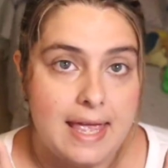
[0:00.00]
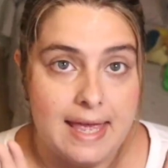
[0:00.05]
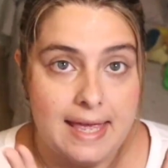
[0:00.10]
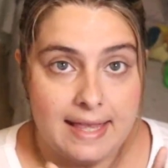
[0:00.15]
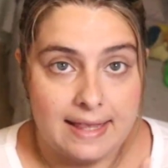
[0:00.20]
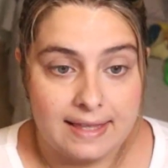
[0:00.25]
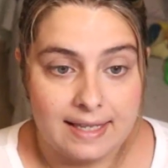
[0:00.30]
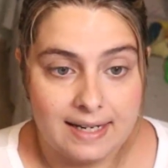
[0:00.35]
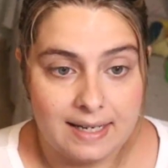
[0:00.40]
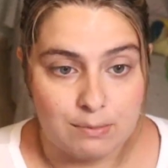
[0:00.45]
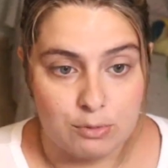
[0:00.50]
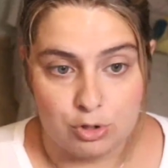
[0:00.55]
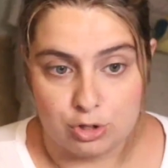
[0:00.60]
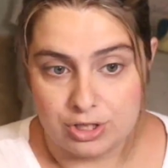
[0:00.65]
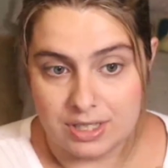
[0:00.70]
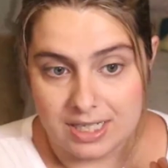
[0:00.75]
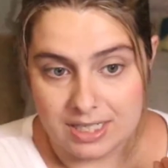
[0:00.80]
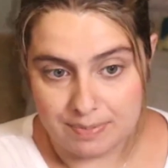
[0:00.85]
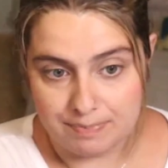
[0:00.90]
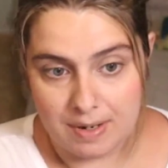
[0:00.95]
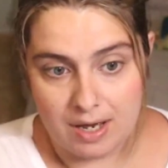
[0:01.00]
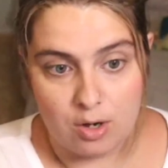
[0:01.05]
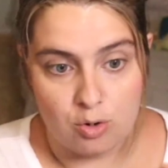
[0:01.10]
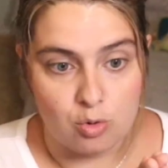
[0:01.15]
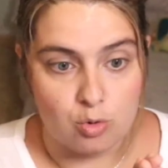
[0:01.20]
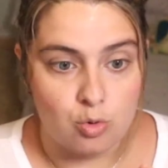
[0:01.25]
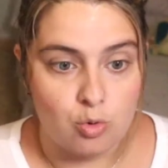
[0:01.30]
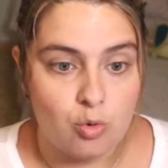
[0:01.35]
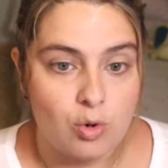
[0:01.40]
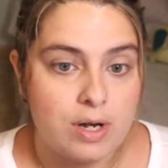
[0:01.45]
Tenemos
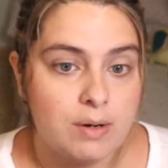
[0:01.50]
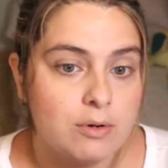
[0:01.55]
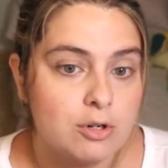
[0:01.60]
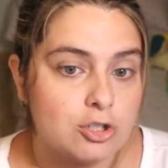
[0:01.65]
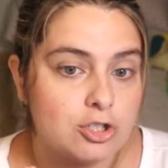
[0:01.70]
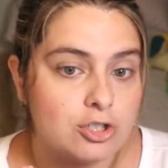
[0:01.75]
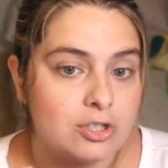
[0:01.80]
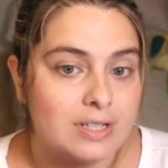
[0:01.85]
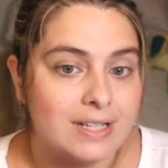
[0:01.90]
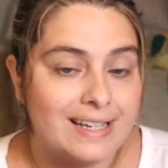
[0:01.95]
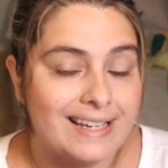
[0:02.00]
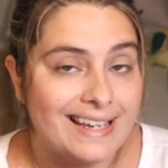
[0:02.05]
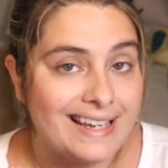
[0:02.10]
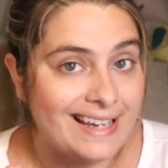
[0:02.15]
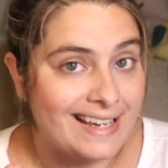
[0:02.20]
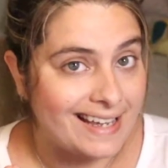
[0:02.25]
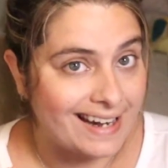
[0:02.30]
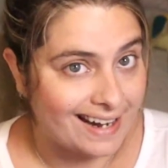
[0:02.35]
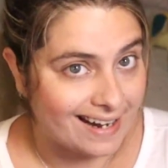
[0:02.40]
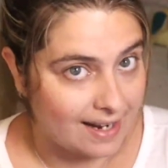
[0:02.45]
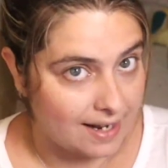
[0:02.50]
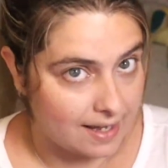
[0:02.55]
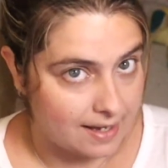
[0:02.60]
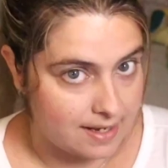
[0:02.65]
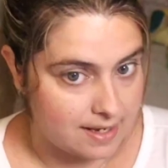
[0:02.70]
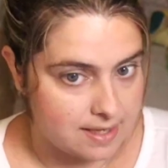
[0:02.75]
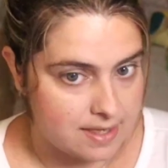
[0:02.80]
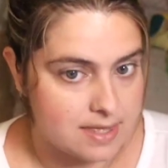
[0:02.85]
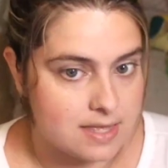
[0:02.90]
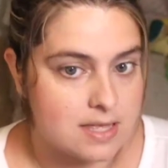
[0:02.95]
spawn, huevos y
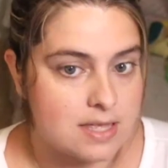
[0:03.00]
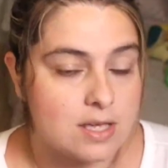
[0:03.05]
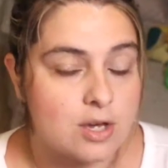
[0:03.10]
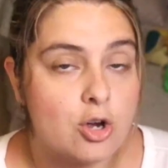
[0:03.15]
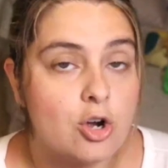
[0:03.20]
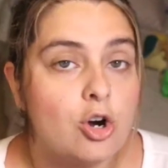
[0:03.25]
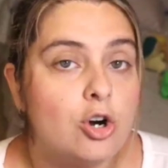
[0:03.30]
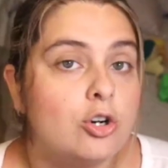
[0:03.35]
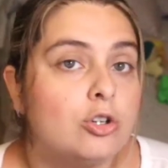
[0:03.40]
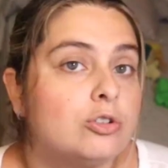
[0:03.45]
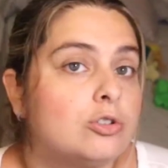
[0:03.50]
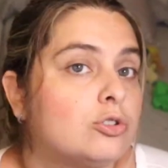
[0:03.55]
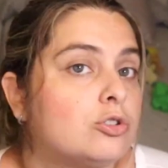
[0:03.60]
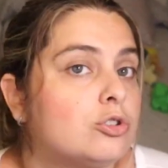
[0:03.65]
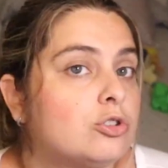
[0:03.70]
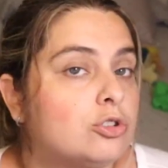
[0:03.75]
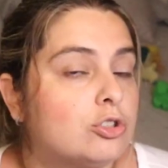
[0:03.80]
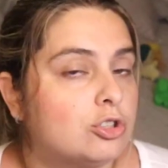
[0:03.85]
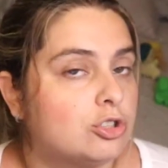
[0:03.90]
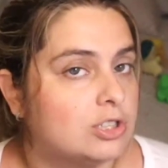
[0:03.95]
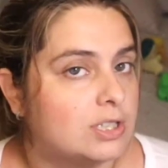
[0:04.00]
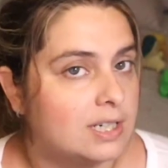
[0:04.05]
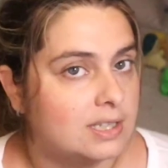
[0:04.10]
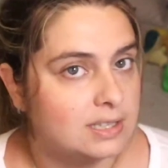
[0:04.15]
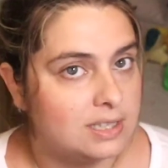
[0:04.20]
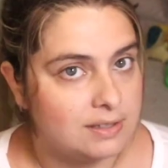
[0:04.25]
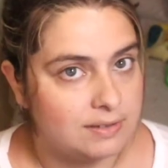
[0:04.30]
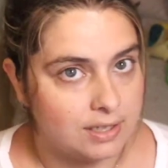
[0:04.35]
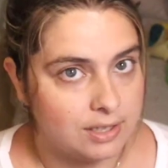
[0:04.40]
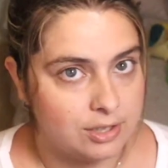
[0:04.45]
raíz con dos
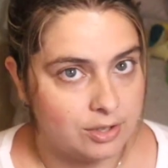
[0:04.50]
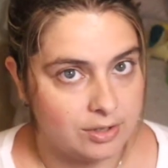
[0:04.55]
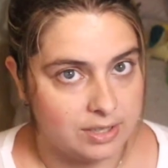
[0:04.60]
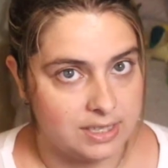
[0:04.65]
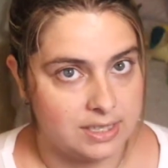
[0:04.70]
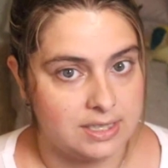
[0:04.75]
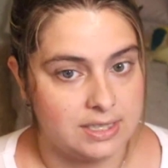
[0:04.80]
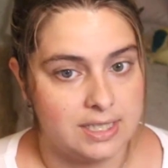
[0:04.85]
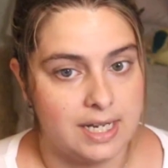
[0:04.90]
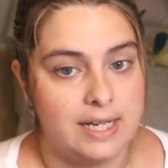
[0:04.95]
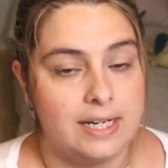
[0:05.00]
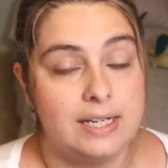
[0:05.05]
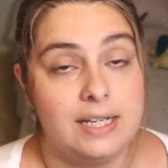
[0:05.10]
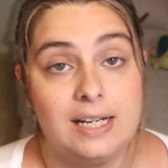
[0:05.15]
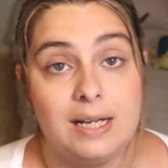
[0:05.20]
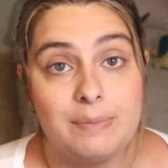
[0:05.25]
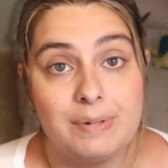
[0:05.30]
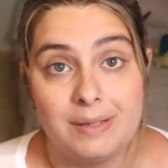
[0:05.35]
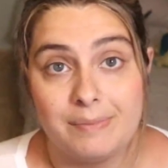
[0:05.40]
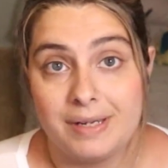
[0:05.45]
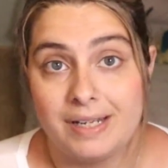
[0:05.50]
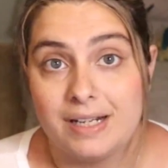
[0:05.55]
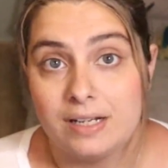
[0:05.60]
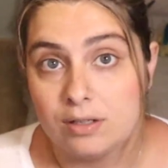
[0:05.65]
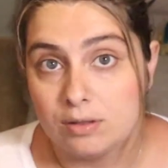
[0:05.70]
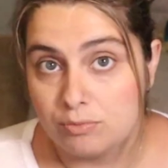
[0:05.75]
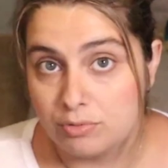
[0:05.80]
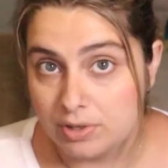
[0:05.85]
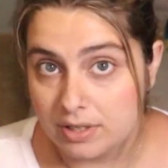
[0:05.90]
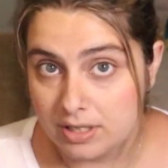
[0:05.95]
activaciones Shiny. La primera,
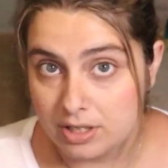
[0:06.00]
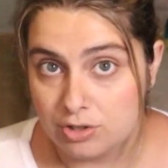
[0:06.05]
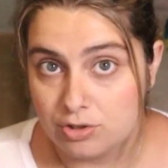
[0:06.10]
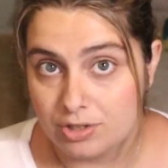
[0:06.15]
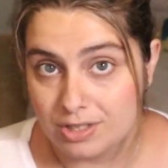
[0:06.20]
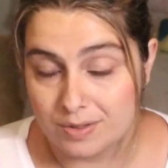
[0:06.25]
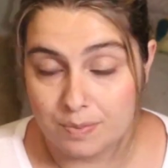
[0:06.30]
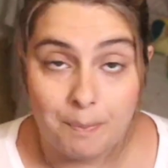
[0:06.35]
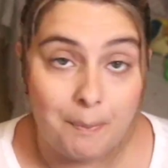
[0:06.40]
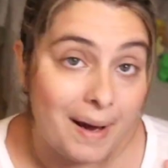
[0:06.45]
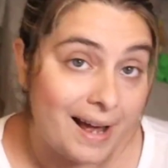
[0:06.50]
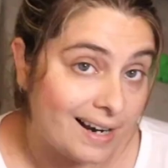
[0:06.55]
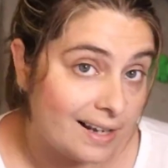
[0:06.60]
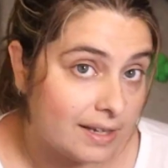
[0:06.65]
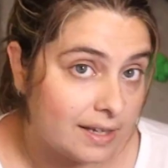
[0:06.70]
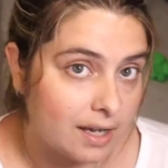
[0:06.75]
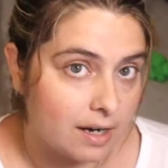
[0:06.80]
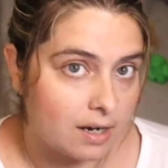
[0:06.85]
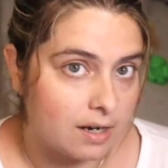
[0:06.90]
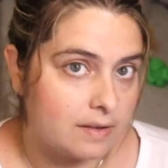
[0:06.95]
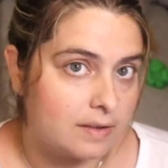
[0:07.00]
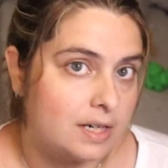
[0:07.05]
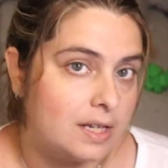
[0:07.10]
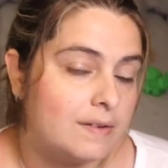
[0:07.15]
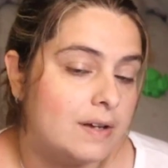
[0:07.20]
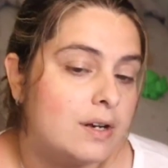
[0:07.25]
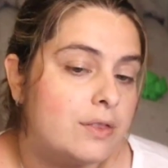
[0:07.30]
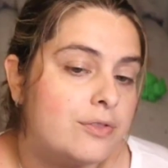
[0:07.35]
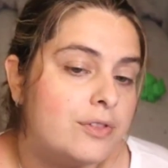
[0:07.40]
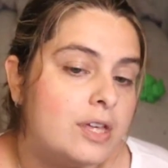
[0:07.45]
como he dicho, es Palkia en raid
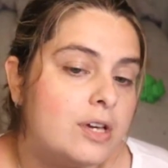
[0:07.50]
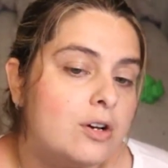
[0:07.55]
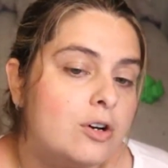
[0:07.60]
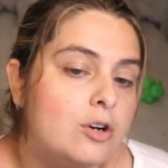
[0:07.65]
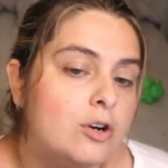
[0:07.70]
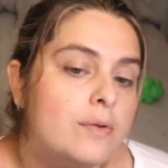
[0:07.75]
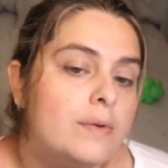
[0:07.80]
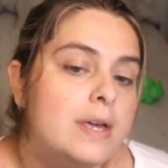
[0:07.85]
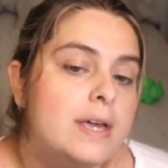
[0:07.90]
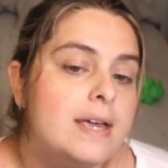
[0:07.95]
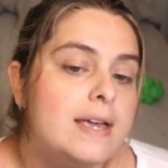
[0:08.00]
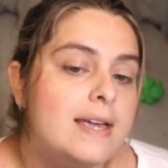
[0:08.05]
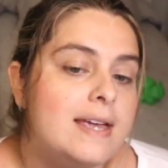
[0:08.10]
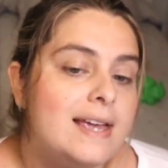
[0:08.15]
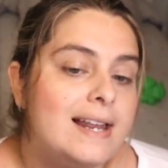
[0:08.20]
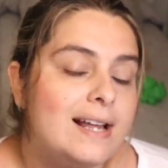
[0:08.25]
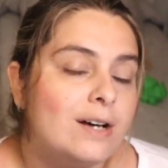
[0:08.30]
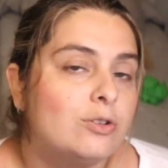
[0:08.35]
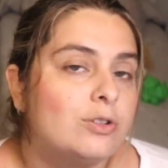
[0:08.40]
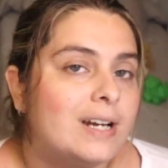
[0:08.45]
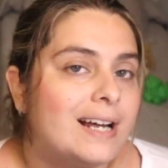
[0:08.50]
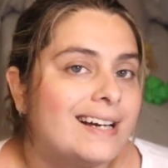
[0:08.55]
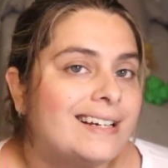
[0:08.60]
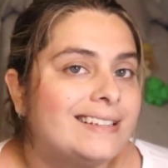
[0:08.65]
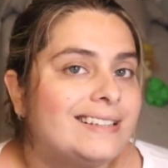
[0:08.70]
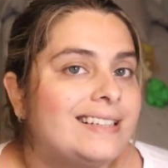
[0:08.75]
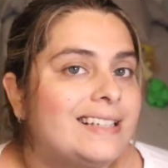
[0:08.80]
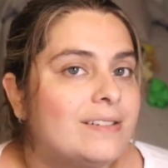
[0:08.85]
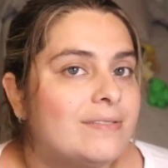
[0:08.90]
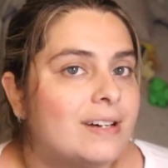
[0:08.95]
nivel 5 y la otra
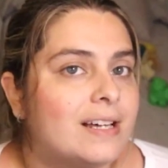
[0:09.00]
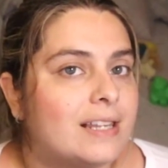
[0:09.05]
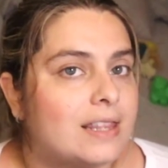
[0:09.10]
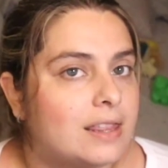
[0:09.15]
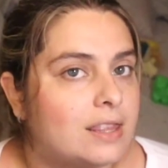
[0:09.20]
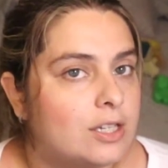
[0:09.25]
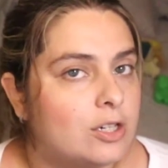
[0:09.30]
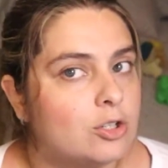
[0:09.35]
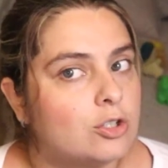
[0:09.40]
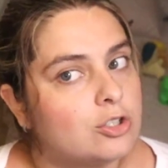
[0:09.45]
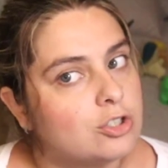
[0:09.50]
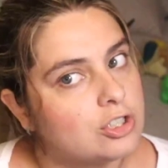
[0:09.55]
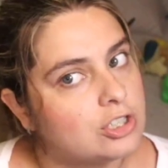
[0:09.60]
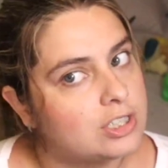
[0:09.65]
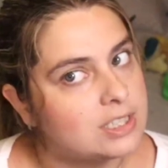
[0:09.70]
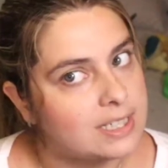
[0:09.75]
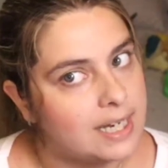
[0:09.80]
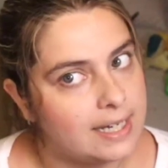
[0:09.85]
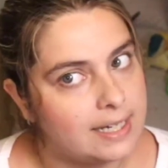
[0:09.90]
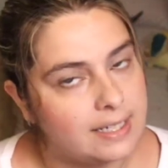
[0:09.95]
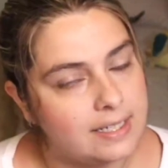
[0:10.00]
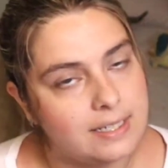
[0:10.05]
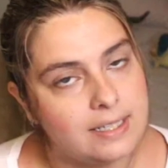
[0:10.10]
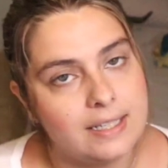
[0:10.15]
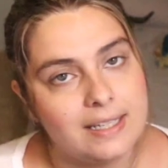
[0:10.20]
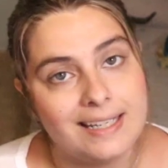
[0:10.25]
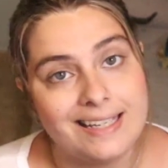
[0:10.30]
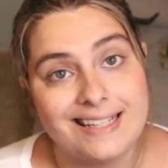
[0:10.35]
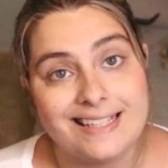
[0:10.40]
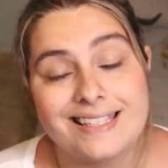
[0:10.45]
activación
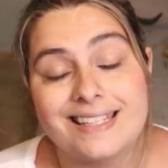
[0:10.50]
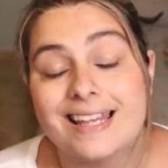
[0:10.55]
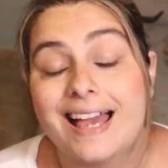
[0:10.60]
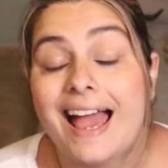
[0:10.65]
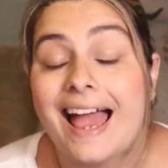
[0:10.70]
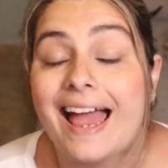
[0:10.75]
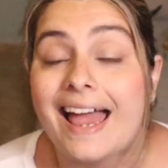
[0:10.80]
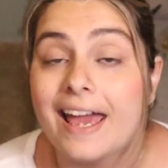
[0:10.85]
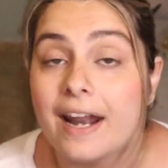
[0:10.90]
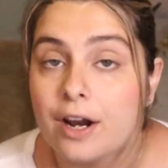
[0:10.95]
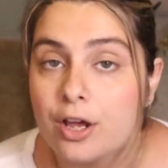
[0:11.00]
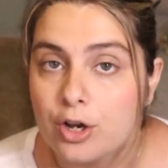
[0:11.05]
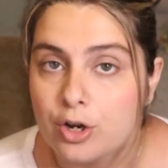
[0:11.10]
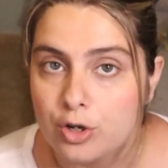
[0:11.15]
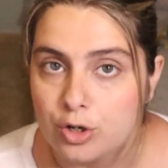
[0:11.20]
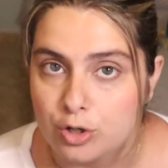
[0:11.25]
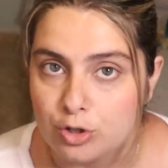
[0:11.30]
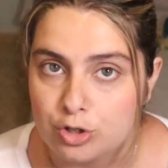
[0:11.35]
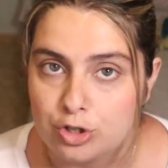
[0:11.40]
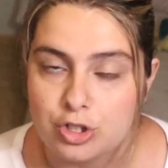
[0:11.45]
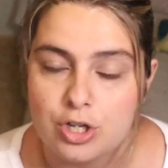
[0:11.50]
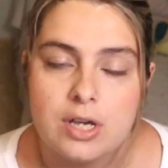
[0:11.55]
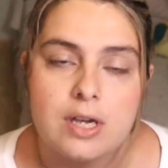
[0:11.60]
Shiny es Hercross,